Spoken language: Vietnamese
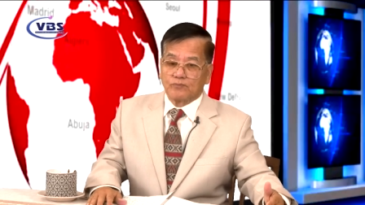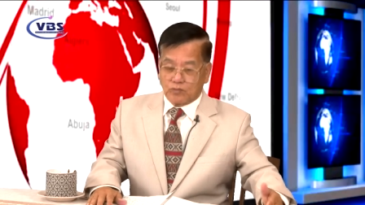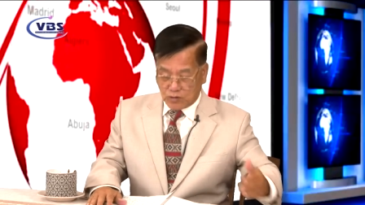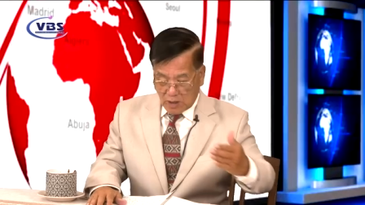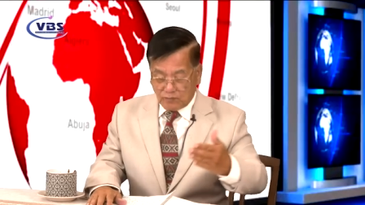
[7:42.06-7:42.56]

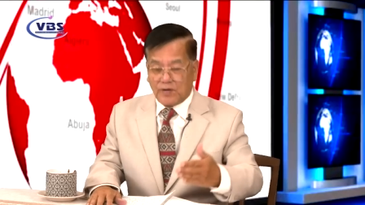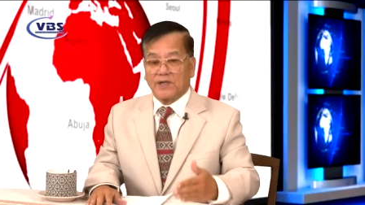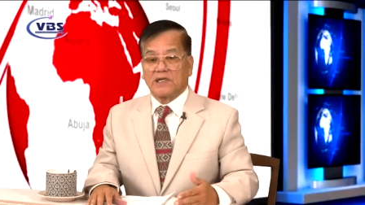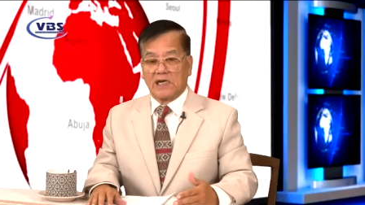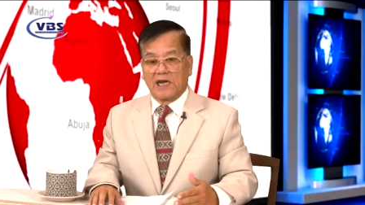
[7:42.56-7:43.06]
Nhân viên
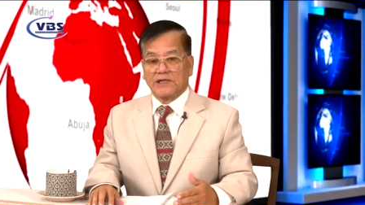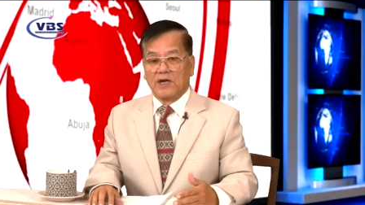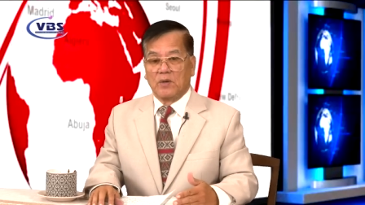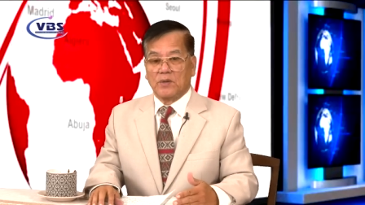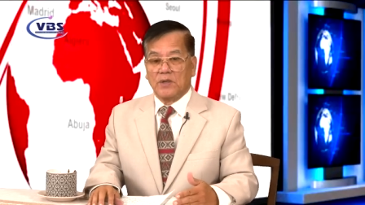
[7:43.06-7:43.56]
thì lại
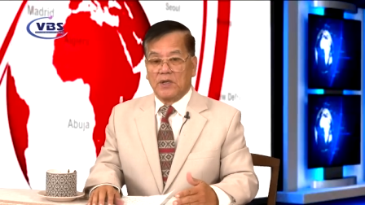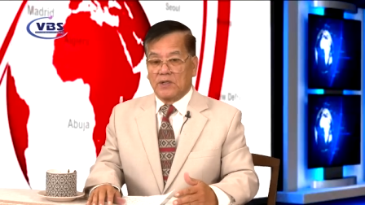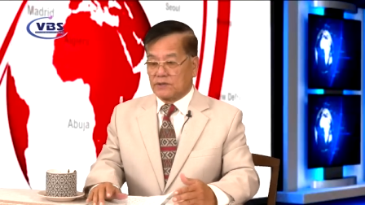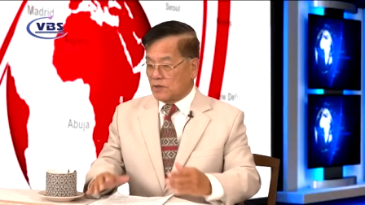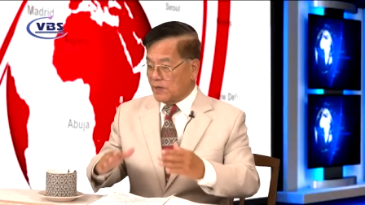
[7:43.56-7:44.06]
nhiều,
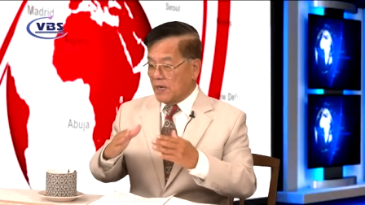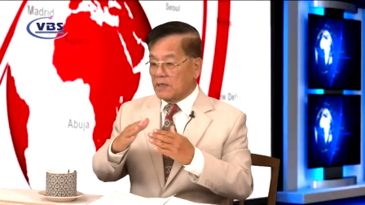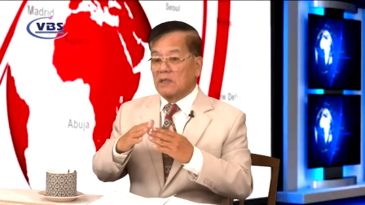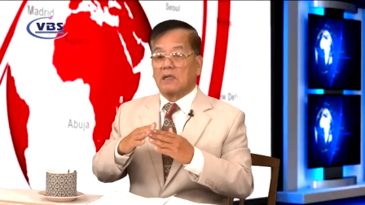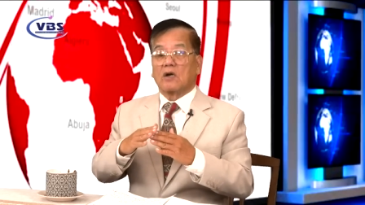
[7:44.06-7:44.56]
cho nên
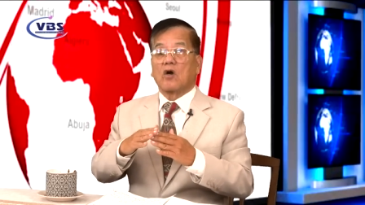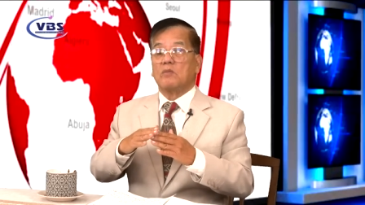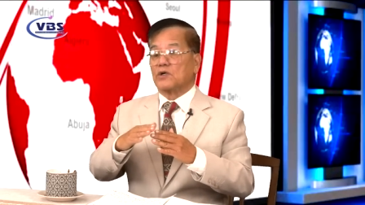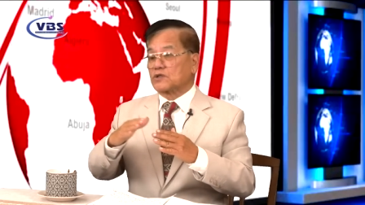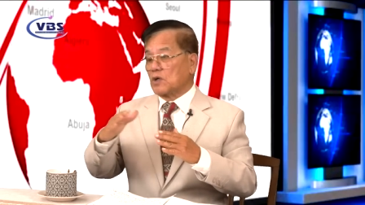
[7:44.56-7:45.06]
có
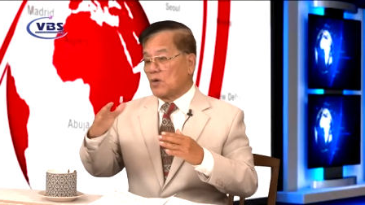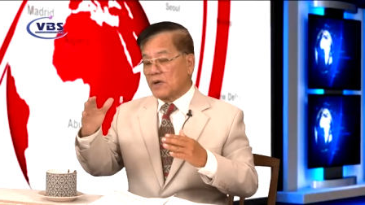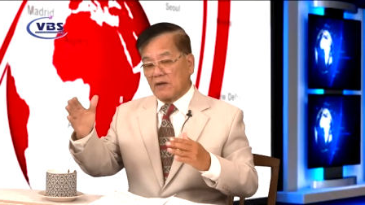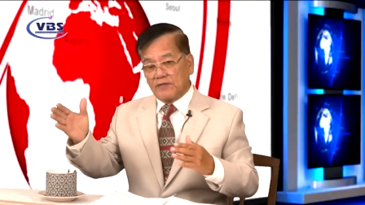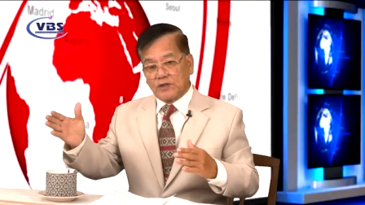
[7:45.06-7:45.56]
một số
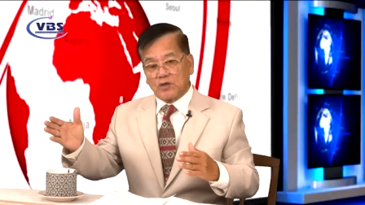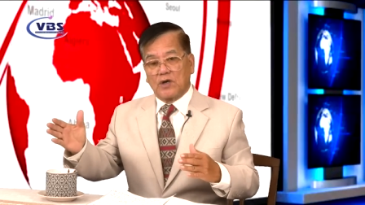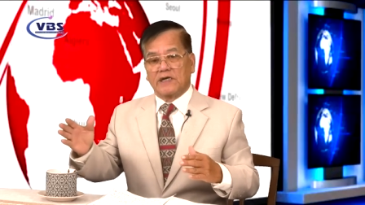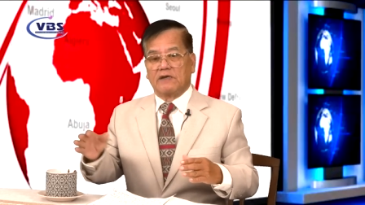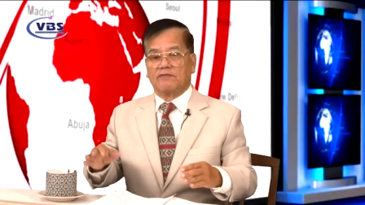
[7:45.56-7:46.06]
đã phải cho
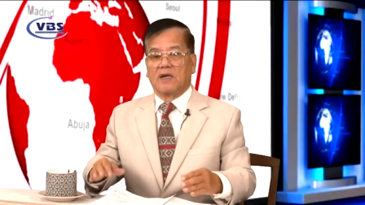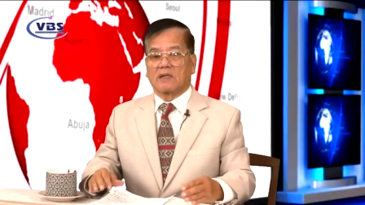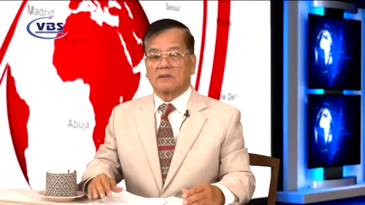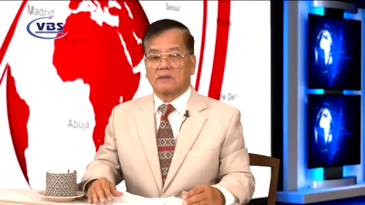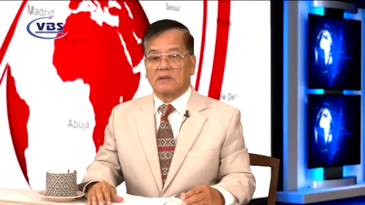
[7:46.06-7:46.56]
nghỉ việc,